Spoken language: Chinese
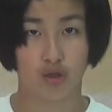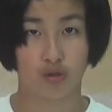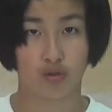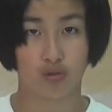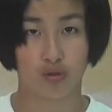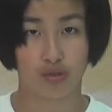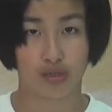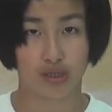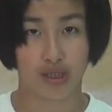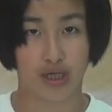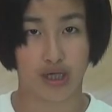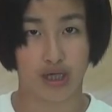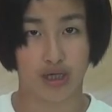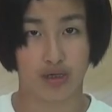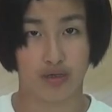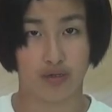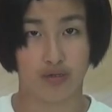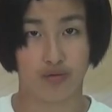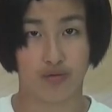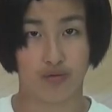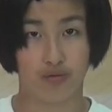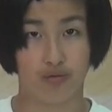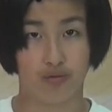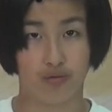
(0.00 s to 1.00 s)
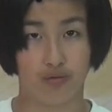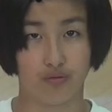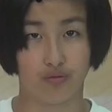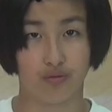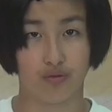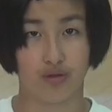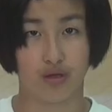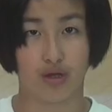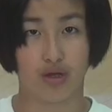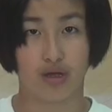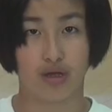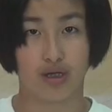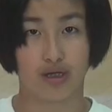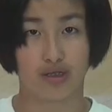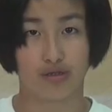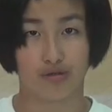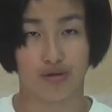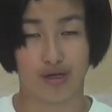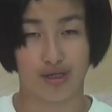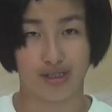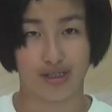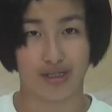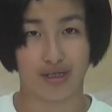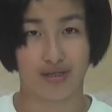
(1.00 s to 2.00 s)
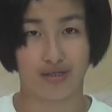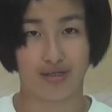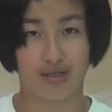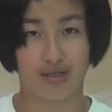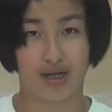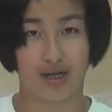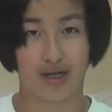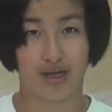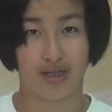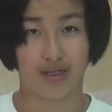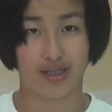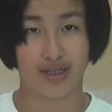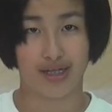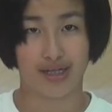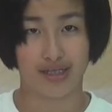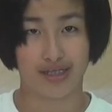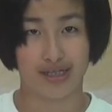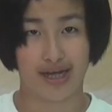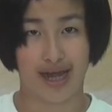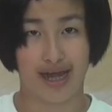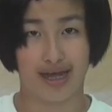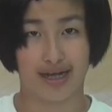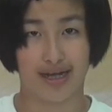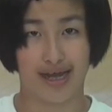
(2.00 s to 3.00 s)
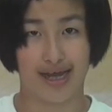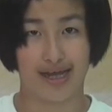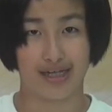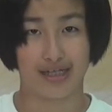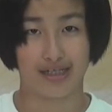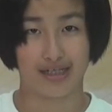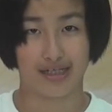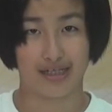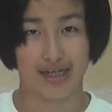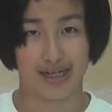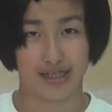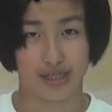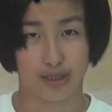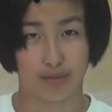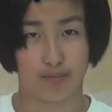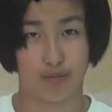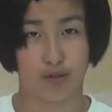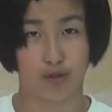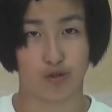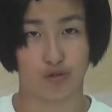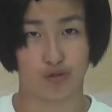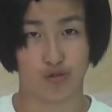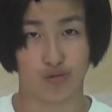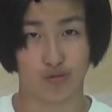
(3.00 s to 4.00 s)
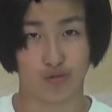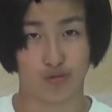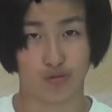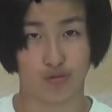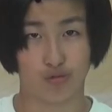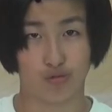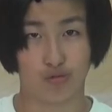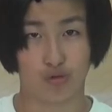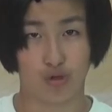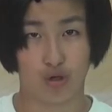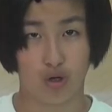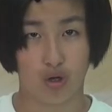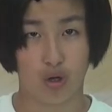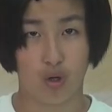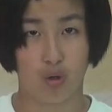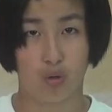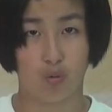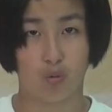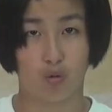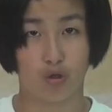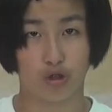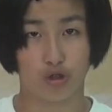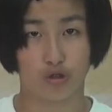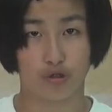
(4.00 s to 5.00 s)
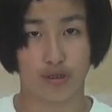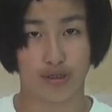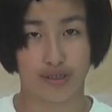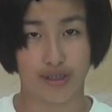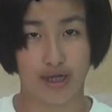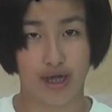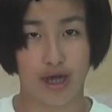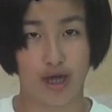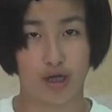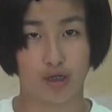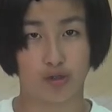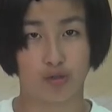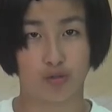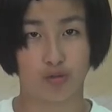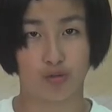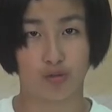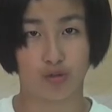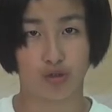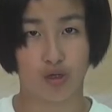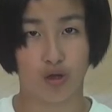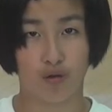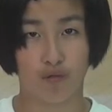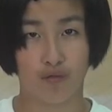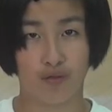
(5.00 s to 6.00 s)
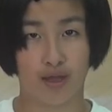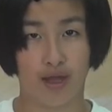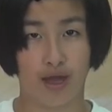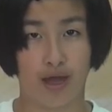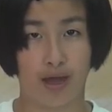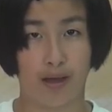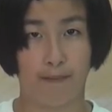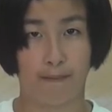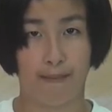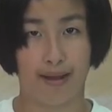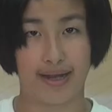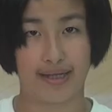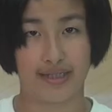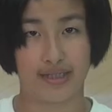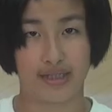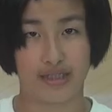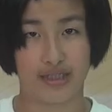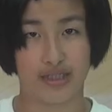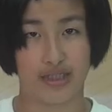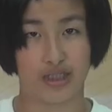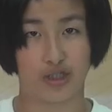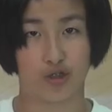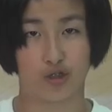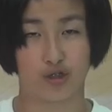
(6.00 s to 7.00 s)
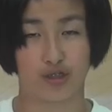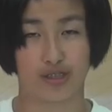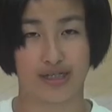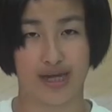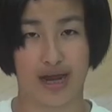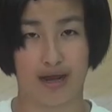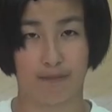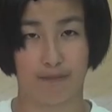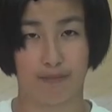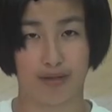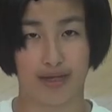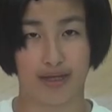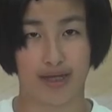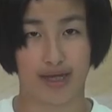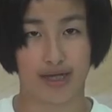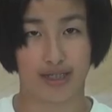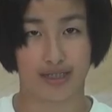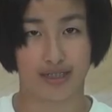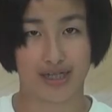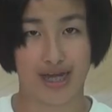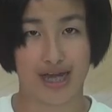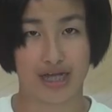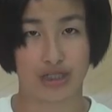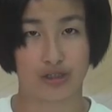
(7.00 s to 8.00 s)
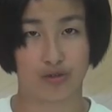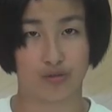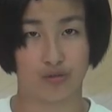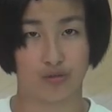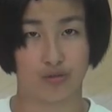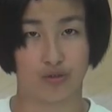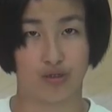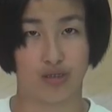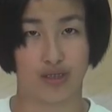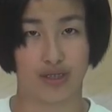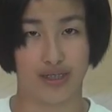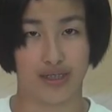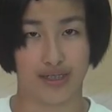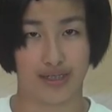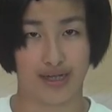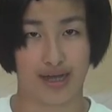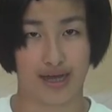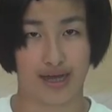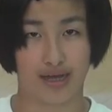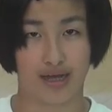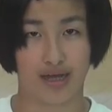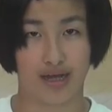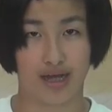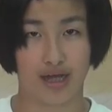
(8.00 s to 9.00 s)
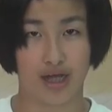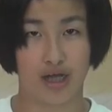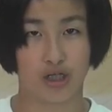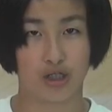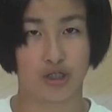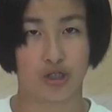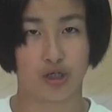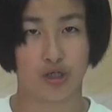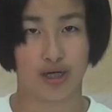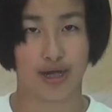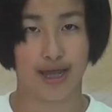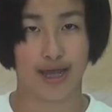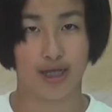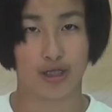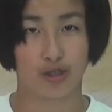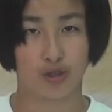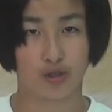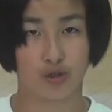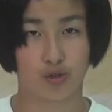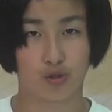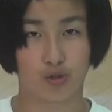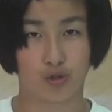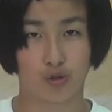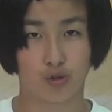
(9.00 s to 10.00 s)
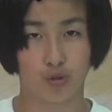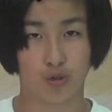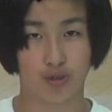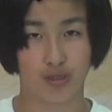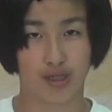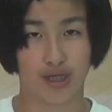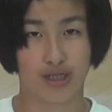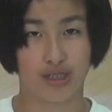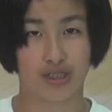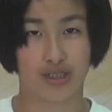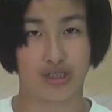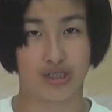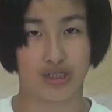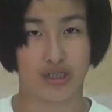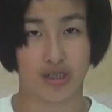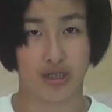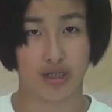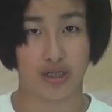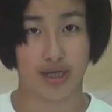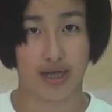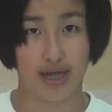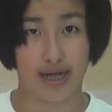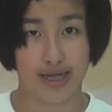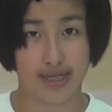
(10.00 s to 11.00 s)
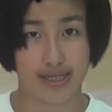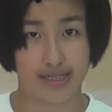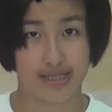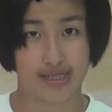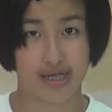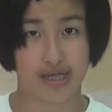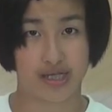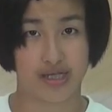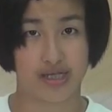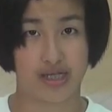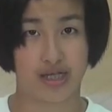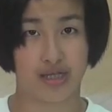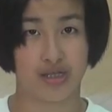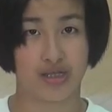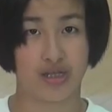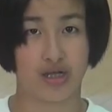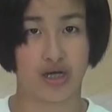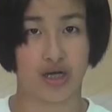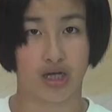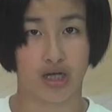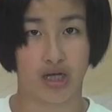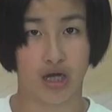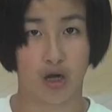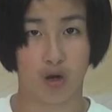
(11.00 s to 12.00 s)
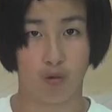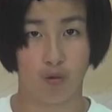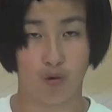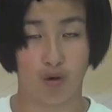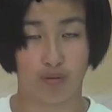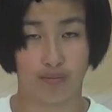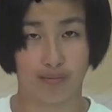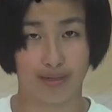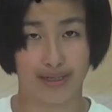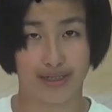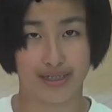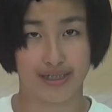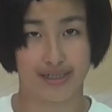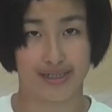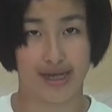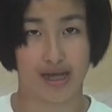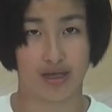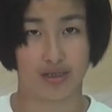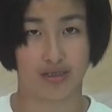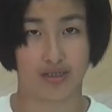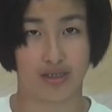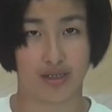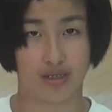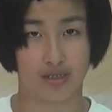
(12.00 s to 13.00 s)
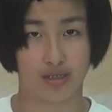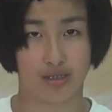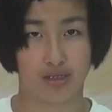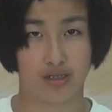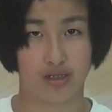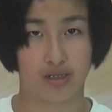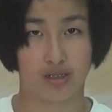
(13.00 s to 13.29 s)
作者与。学生的立场来写这本书，我觉得书中的班级就像绵羊家族一样，就连做的事情也一件件的跟我们相似。